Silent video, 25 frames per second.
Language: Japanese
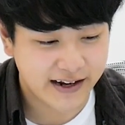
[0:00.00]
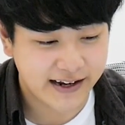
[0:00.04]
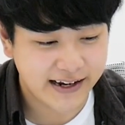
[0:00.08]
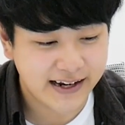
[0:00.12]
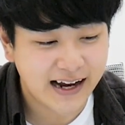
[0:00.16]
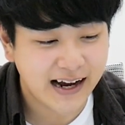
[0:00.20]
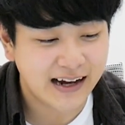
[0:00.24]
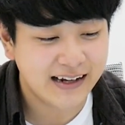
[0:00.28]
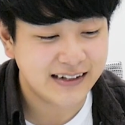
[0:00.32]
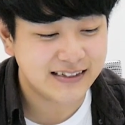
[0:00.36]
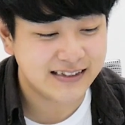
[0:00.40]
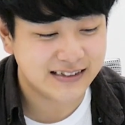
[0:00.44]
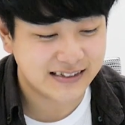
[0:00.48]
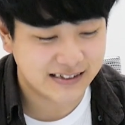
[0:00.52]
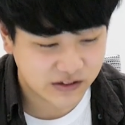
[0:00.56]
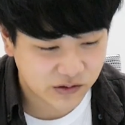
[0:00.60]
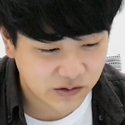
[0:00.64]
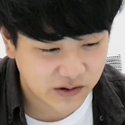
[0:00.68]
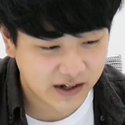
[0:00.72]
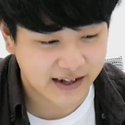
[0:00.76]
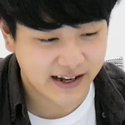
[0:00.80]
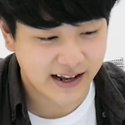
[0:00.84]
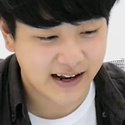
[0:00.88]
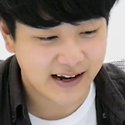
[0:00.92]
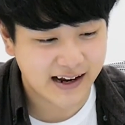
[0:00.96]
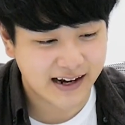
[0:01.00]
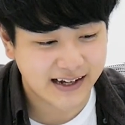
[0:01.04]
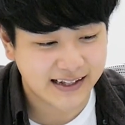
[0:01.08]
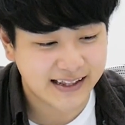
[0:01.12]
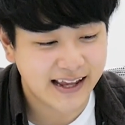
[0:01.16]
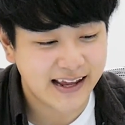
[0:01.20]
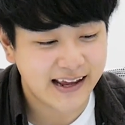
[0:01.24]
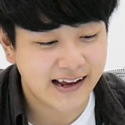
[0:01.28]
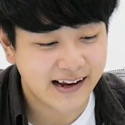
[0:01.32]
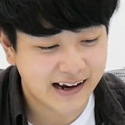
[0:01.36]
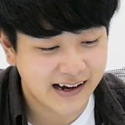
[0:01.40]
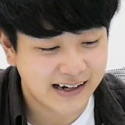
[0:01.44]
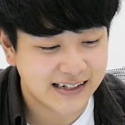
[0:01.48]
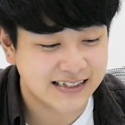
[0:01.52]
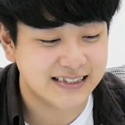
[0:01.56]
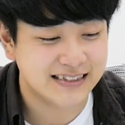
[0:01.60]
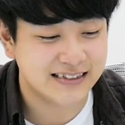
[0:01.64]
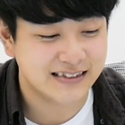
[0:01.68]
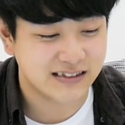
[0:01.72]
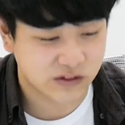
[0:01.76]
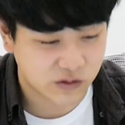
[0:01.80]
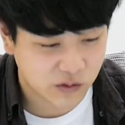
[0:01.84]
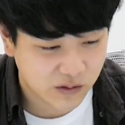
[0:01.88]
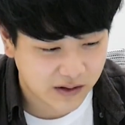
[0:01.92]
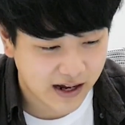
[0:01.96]
理科室とかね、家庭科
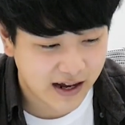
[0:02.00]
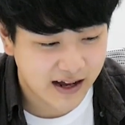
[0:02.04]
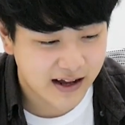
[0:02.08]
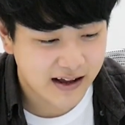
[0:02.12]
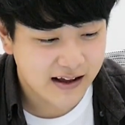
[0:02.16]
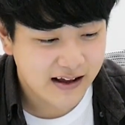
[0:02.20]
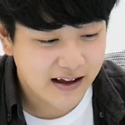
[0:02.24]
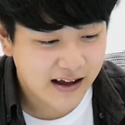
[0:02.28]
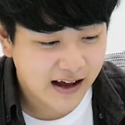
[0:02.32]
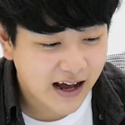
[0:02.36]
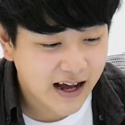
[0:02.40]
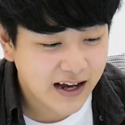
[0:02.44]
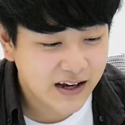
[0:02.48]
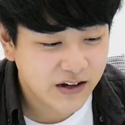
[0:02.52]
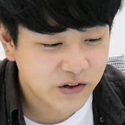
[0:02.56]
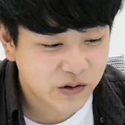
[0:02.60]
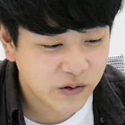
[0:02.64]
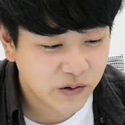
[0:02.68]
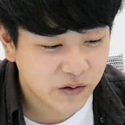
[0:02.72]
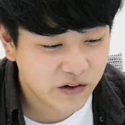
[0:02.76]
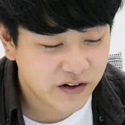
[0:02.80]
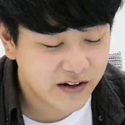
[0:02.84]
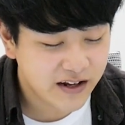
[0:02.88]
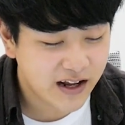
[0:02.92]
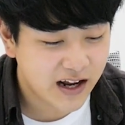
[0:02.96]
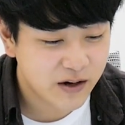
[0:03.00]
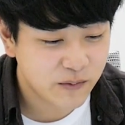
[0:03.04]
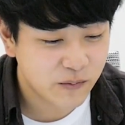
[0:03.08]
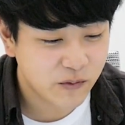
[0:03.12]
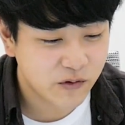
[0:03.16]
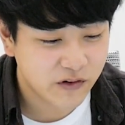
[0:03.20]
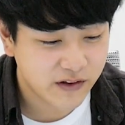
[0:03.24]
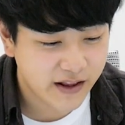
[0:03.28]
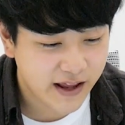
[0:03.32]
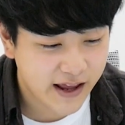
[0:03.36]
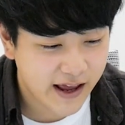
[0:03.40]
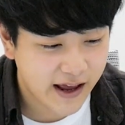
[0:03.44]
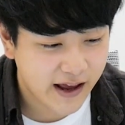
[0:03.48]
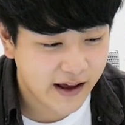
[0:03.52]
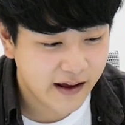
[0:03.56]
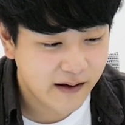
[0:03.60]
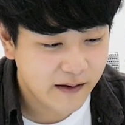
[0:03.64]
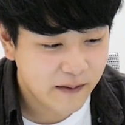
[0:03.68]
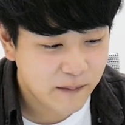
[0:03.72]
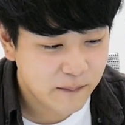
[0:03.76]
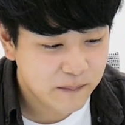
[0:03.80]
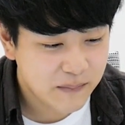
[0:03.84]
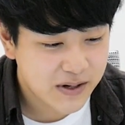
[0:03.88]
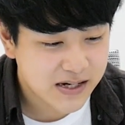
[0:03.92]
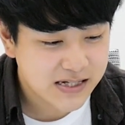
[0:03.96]
室とか、ああいうところにあるもの
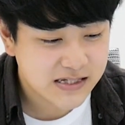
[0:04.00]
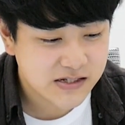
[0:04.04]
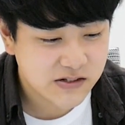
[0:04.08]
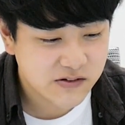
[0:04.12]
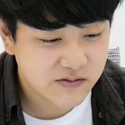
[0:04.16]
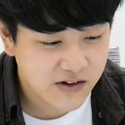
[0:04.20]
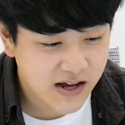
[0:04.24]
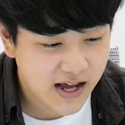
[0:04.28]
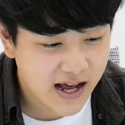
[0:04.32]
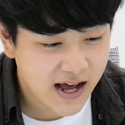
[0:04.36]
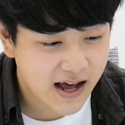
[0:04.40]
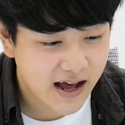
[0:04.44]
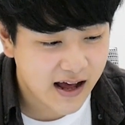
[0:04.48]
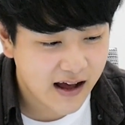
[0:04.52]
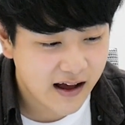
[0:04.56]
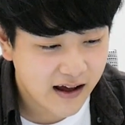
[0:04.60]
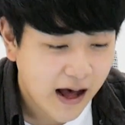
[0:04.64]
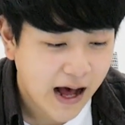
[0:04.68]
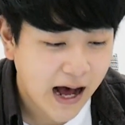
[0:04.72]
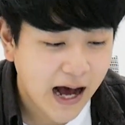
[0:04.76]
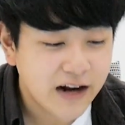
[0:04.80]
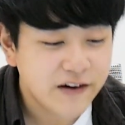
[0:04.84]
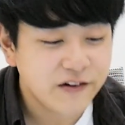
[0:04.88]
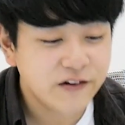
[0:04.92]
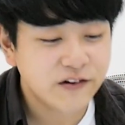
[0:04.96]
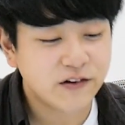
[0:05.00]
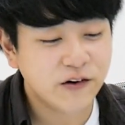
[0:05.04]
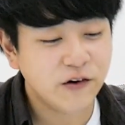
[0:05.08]
で、まずはアル